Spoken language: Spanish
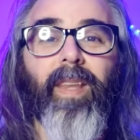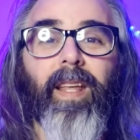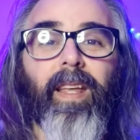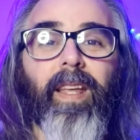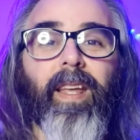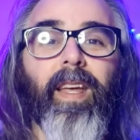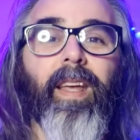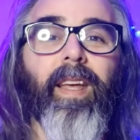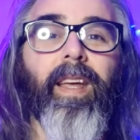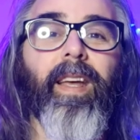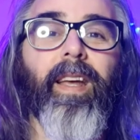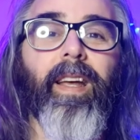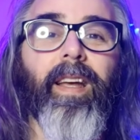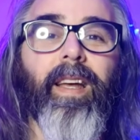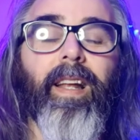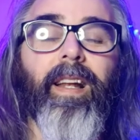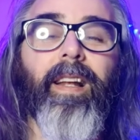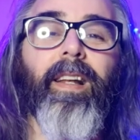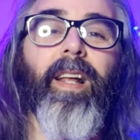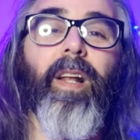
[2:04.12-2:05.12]
eh,
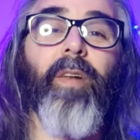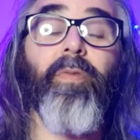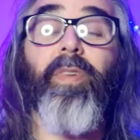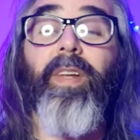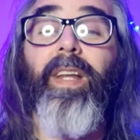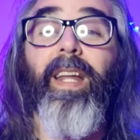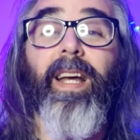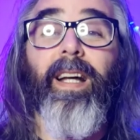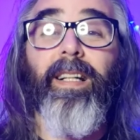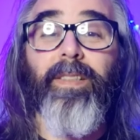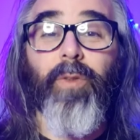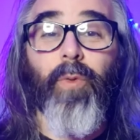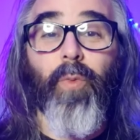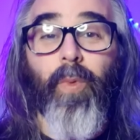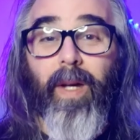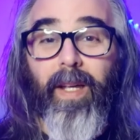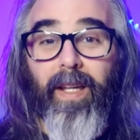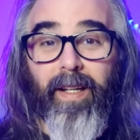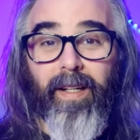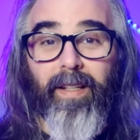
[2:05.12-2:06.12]
el, el Finnegan's
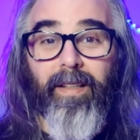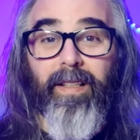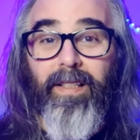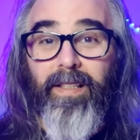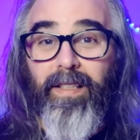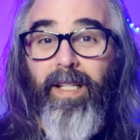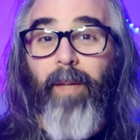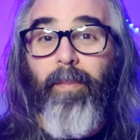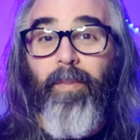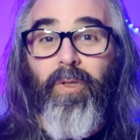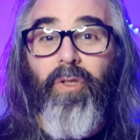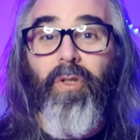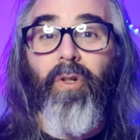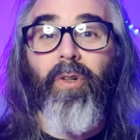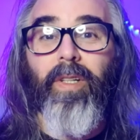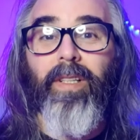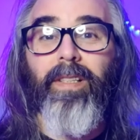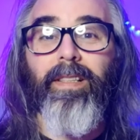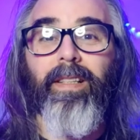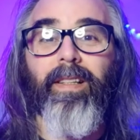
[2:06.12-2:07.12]
Wake de James
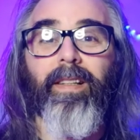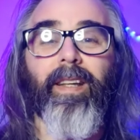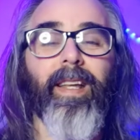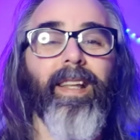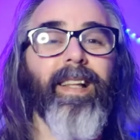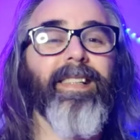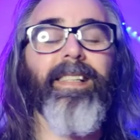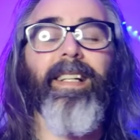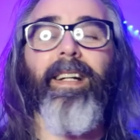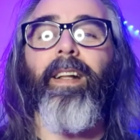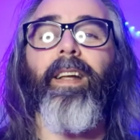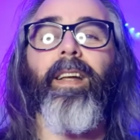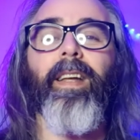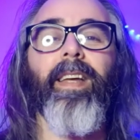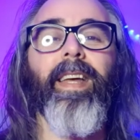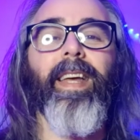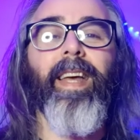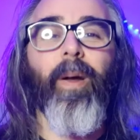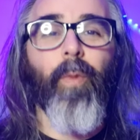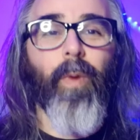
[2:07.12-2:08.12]
Joyce, es decir,
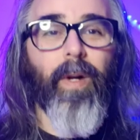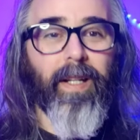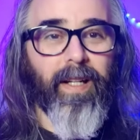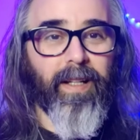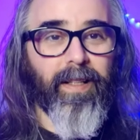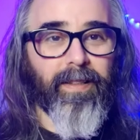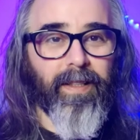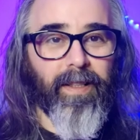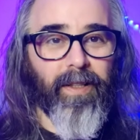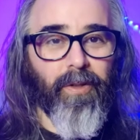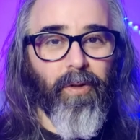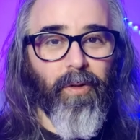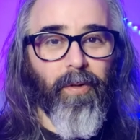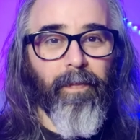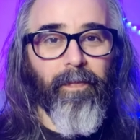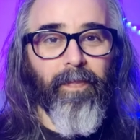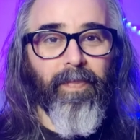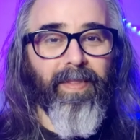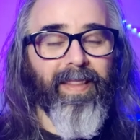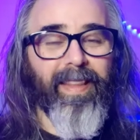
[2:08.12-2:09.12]
en cualquier sitio,
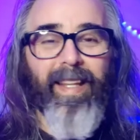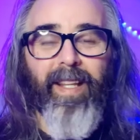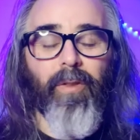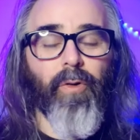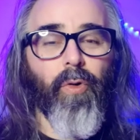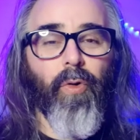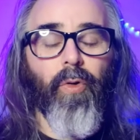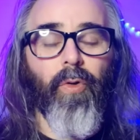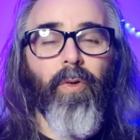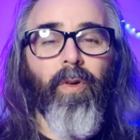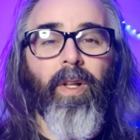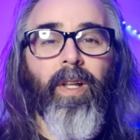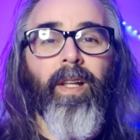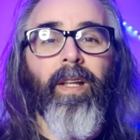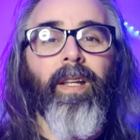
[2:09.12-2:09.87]
de todo.